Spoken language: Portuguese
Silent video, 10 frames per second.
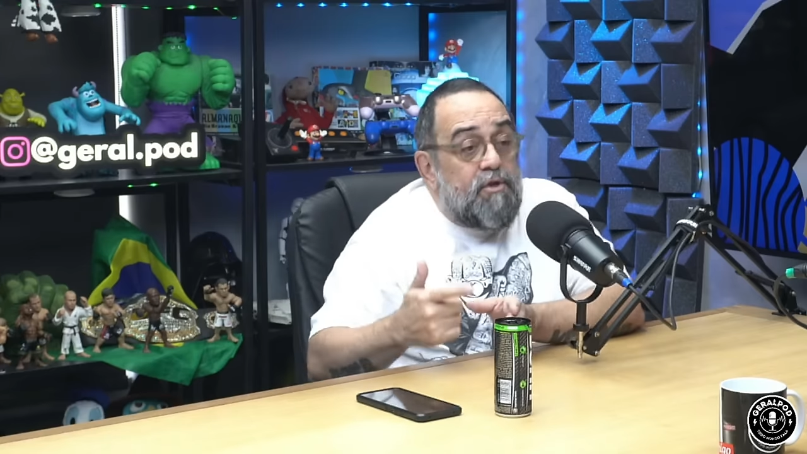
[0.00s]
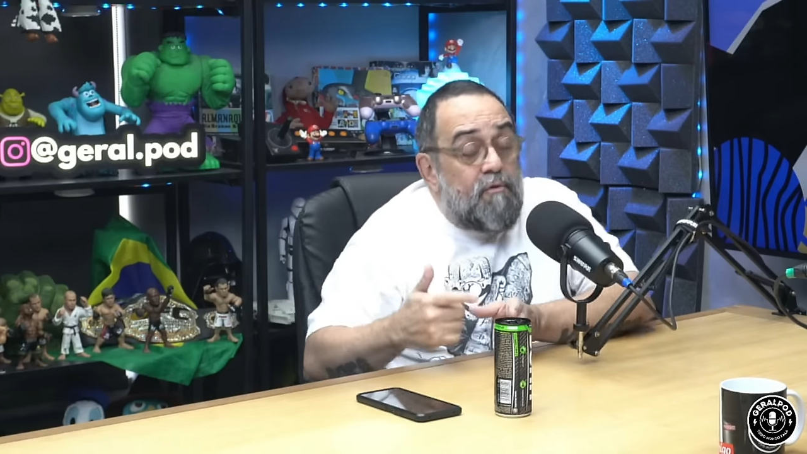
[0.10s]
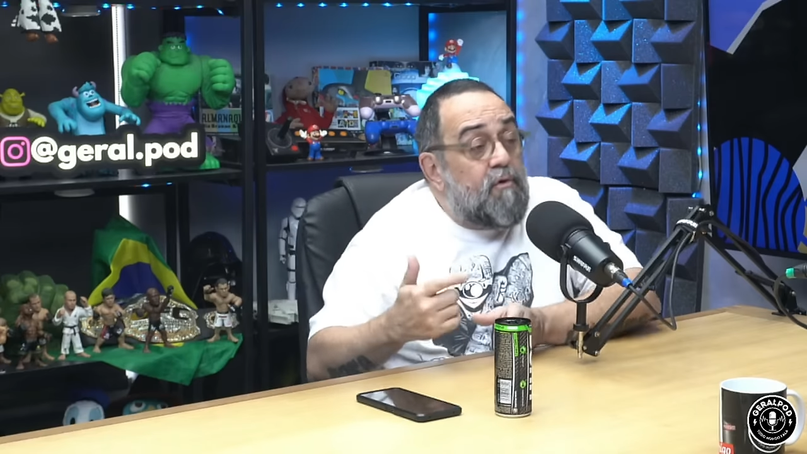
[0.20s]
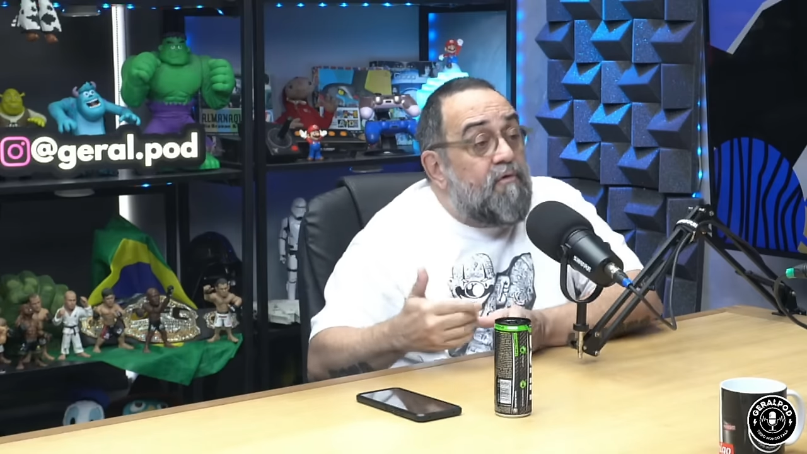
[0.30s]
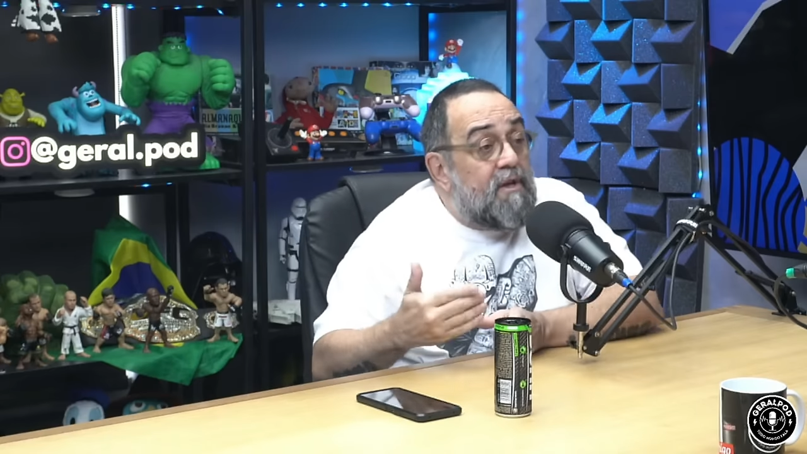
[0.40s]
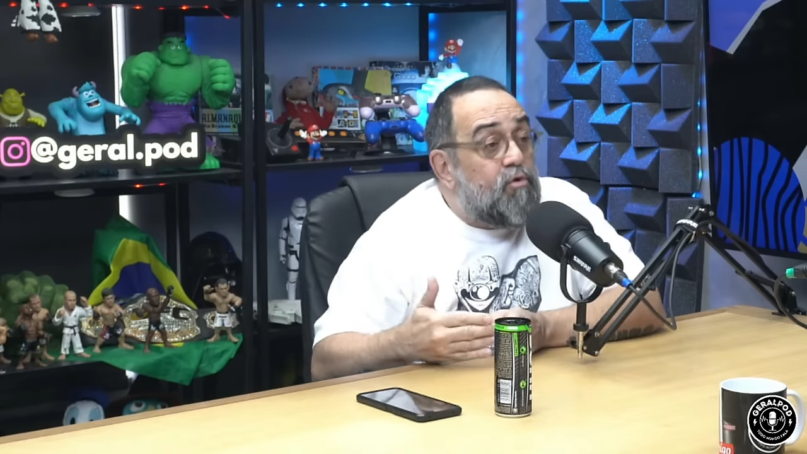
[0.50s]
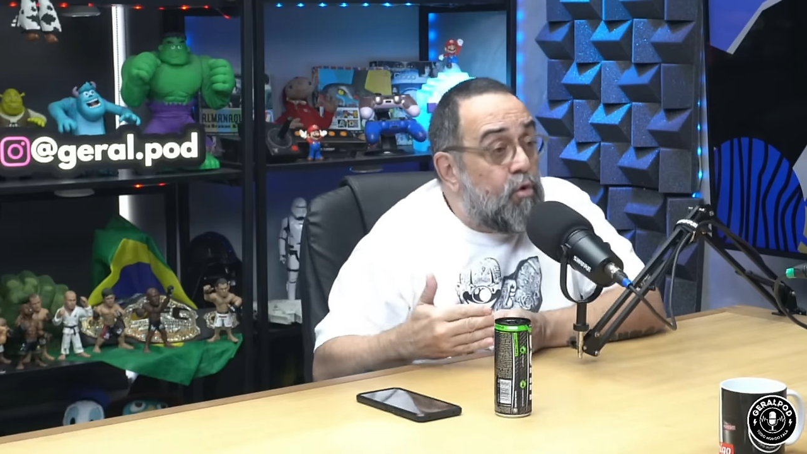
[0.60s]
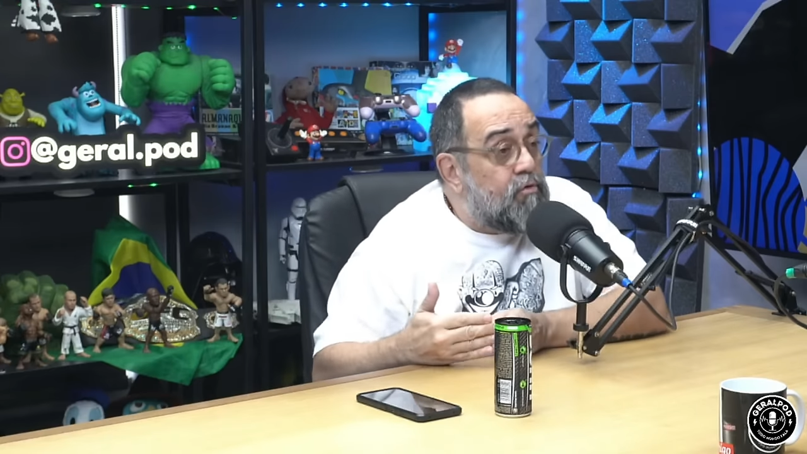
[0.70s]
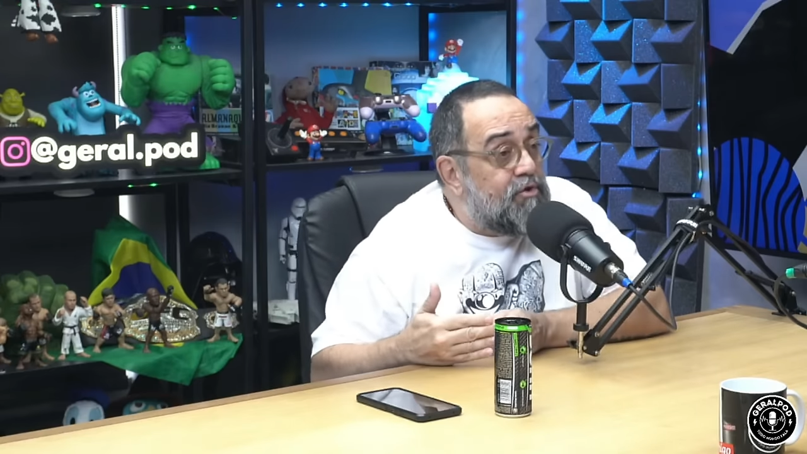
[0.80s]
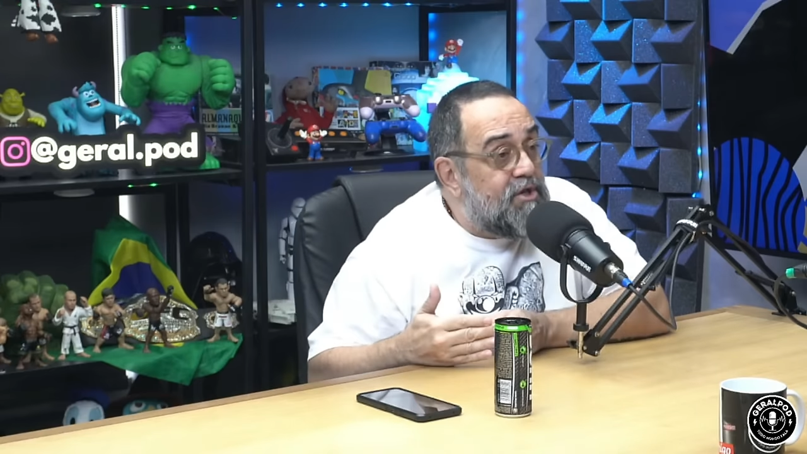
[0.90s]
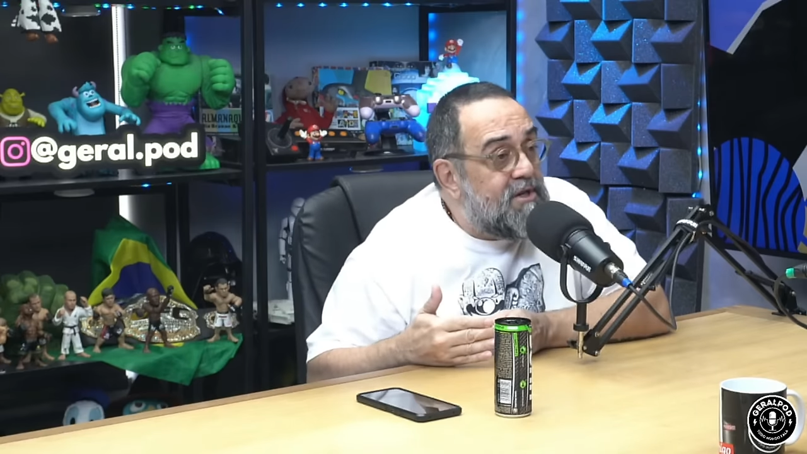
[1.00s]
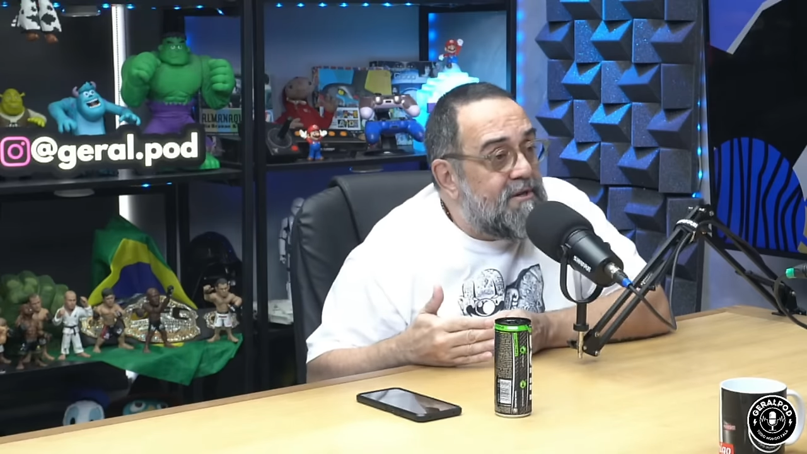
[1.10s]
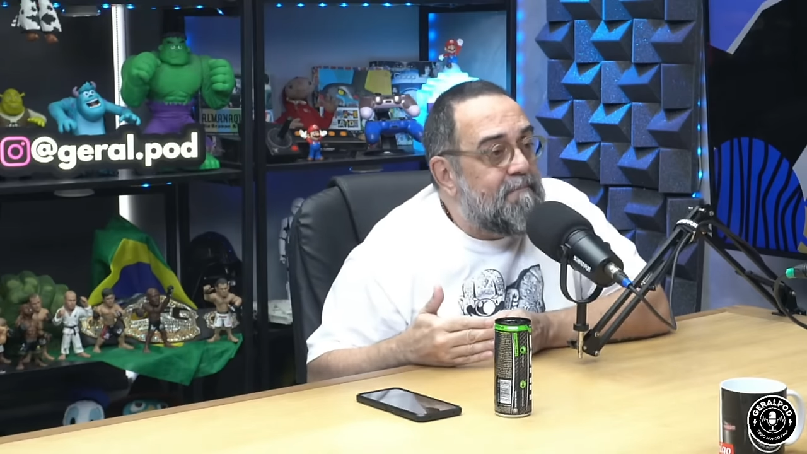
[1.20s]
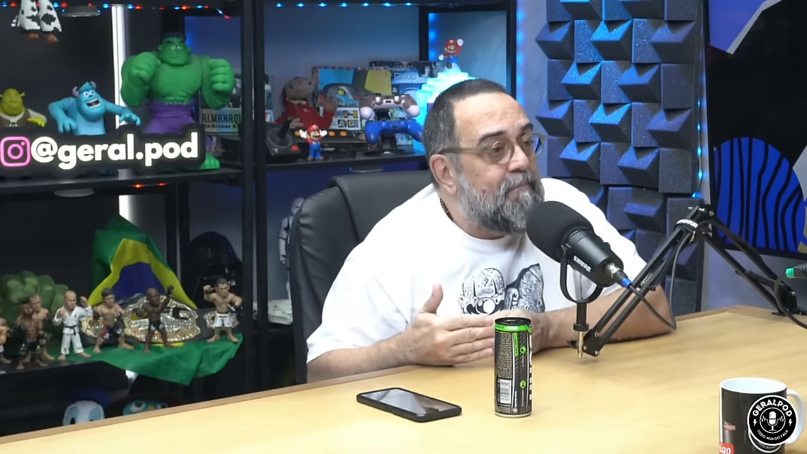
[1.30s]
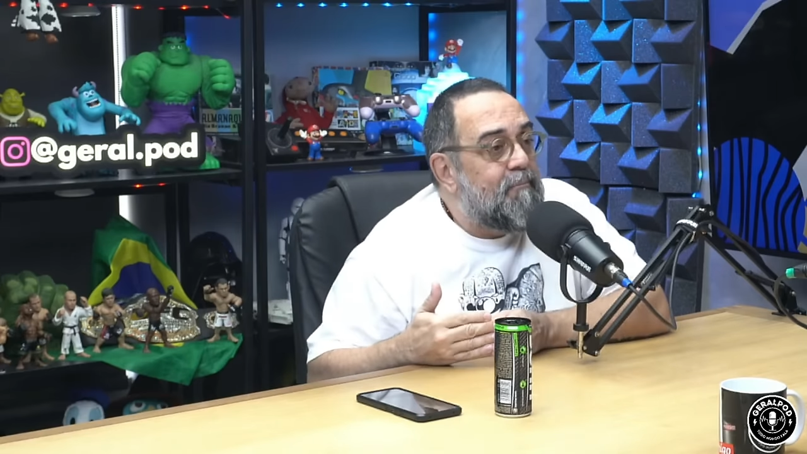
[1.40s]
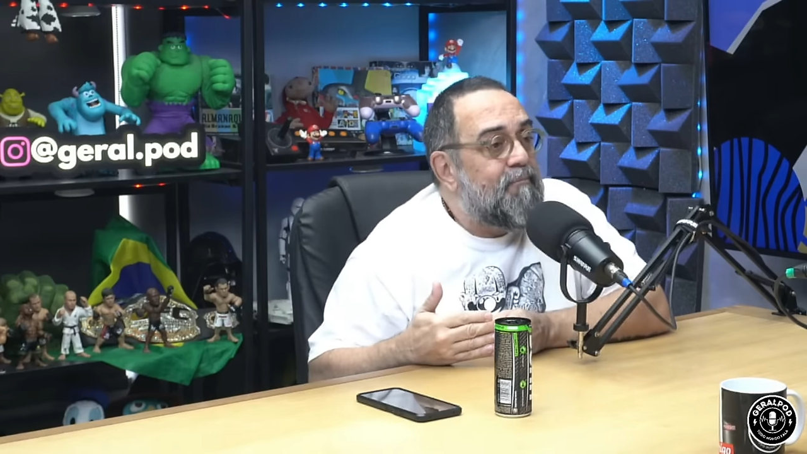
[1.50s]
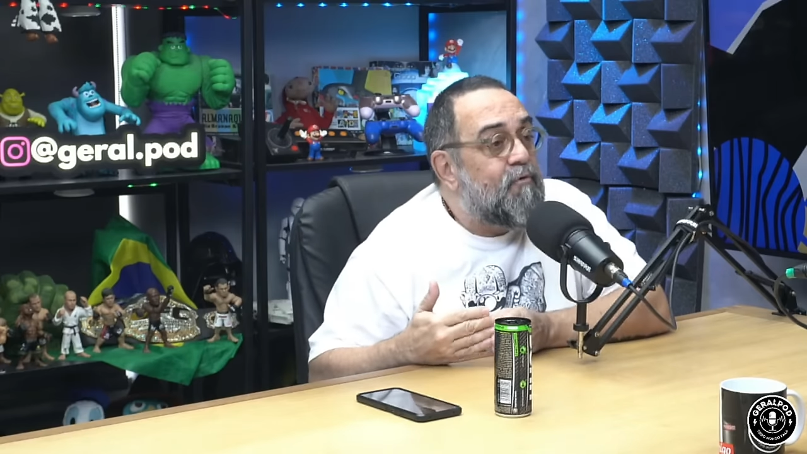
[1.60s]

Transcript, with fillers: E o Silvio eu via todo dia.